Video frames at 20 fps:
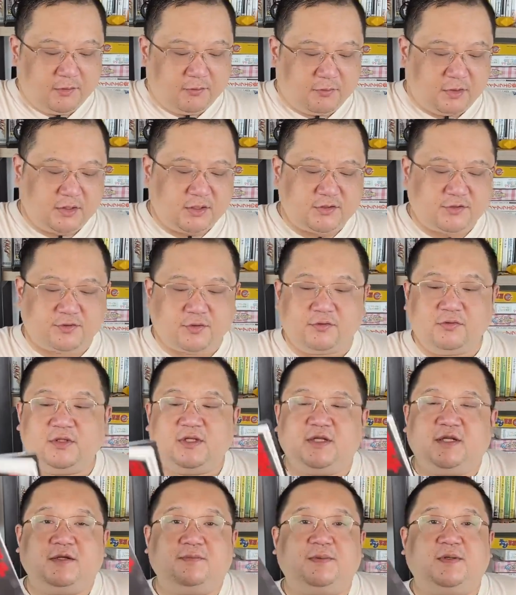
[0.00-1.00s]
我的总
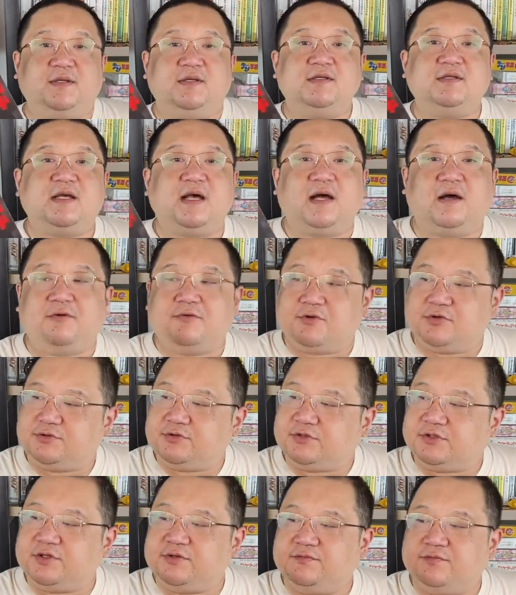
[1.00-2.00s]
体评价，我
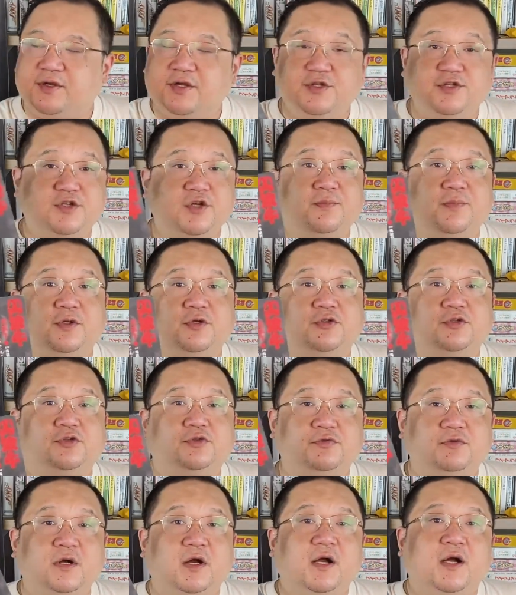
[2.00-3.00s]
就认为这本
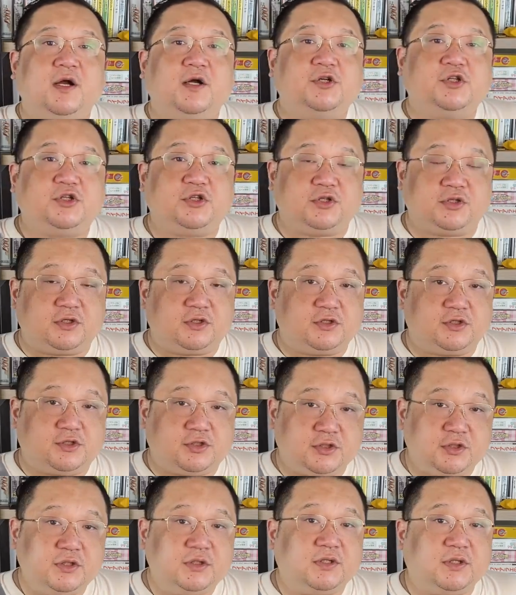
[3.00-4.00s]
书是
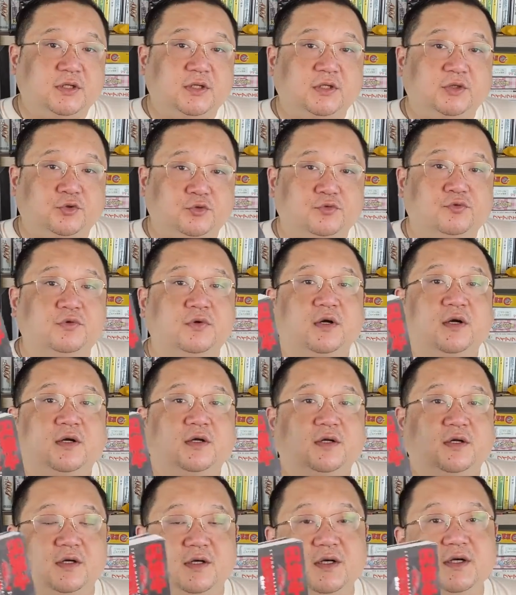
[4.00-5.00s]
值得读，
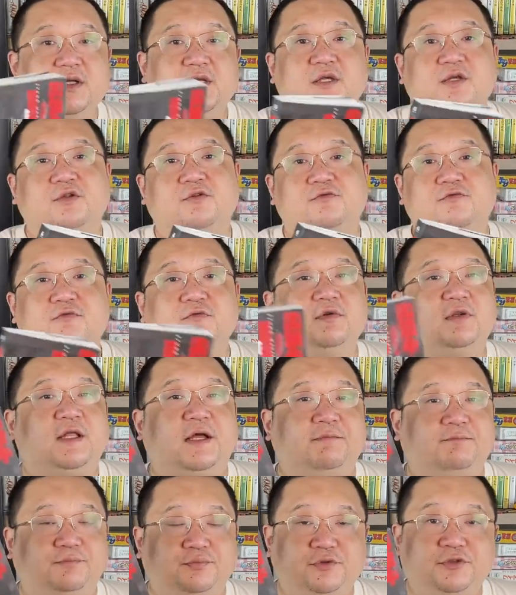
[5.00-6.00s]
可以读，
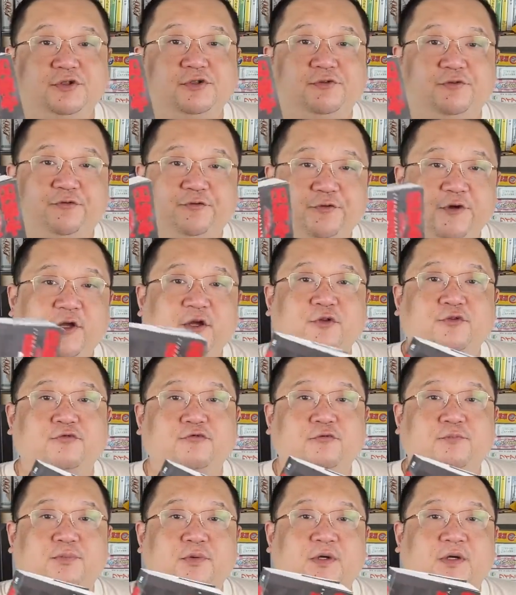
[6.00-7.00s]
但不是非
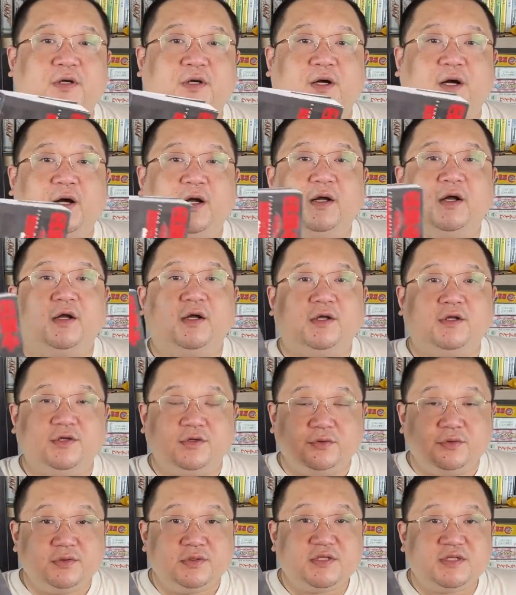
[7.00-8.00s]
读不可。
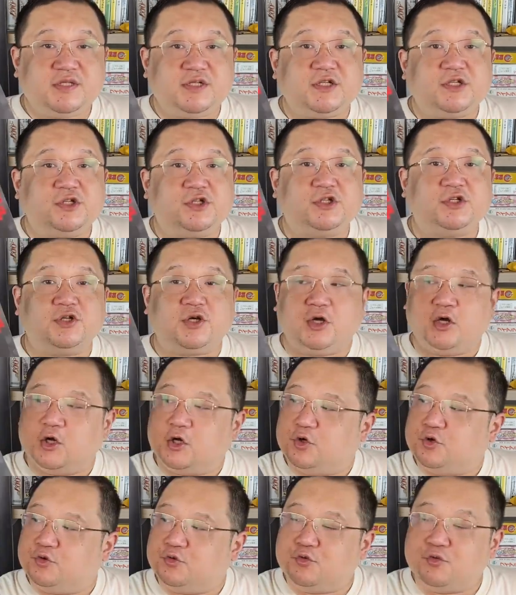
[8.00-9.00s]
尤其是
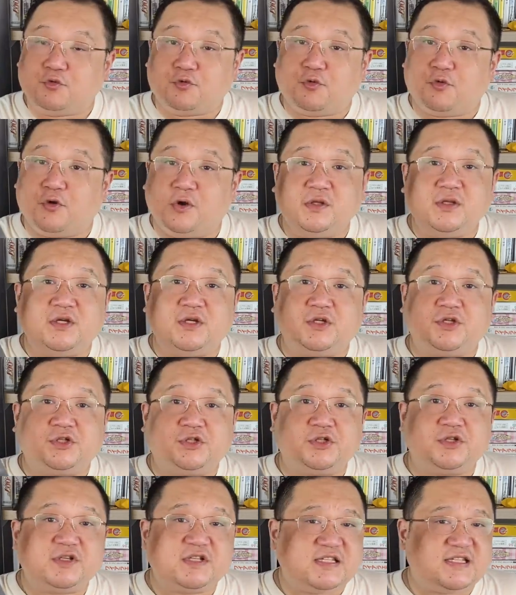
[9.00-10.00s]
如果你
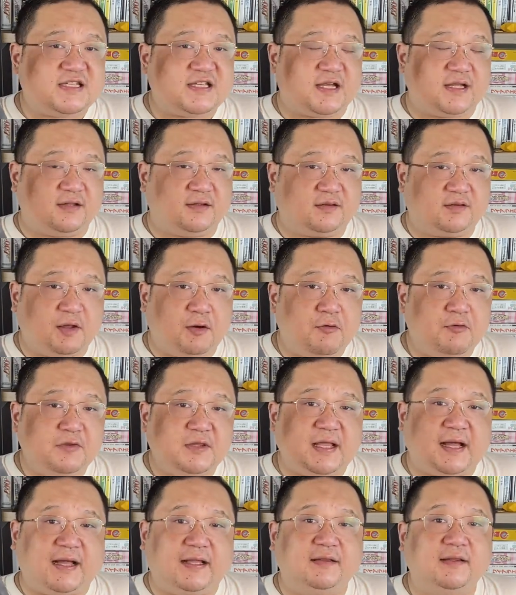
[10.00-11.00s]
是《剪刀
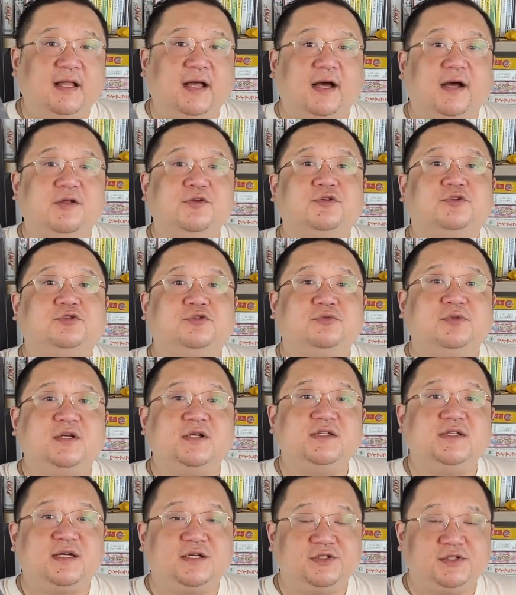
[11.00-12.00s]
男》的，就是舒
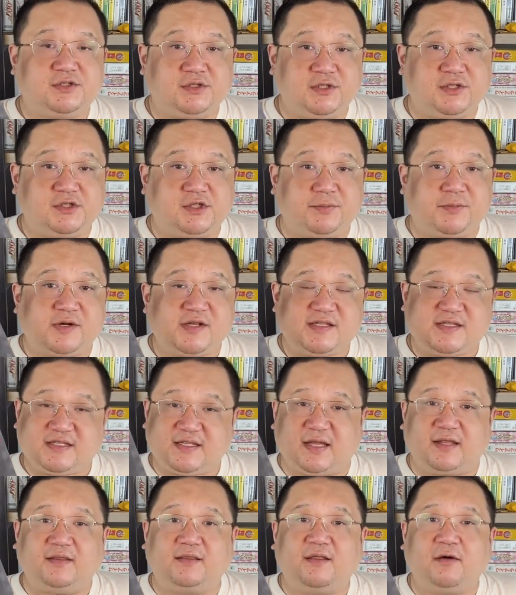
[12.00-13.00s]
能将之的这本《
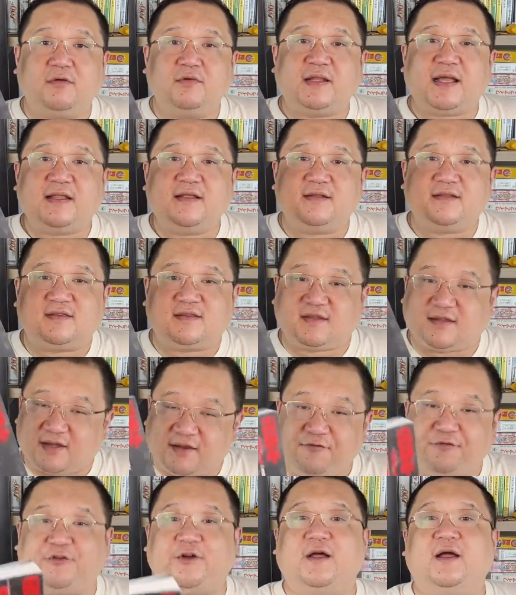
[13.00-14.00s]
剪刀男》的
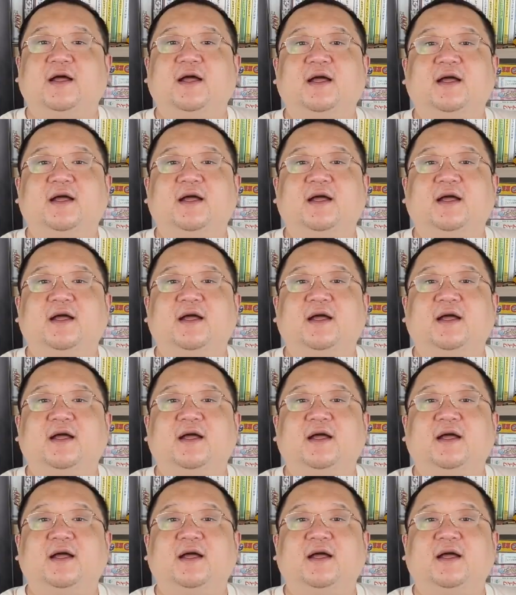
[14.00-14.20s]
铁粉，